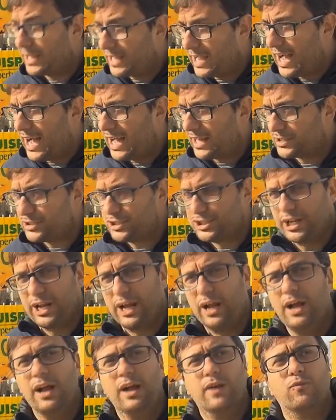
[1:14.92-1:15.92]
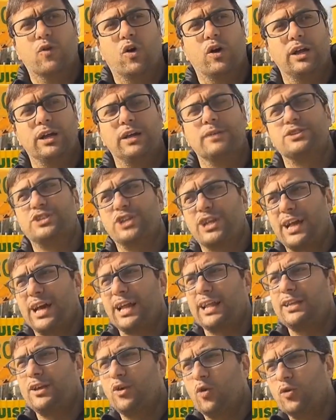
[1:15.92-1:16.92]
carcere, vuole cercare
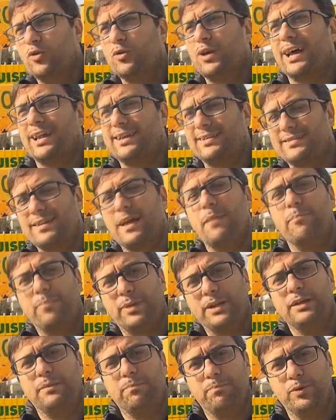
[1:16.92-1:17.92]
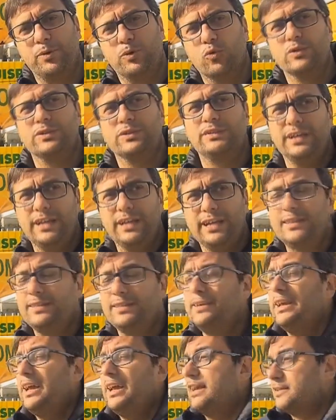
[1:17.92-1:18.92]
di coniugare sempre di più
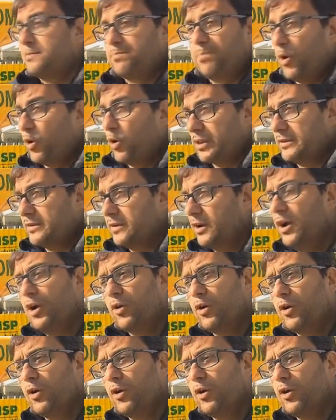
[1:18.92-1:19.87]
diritti e sport.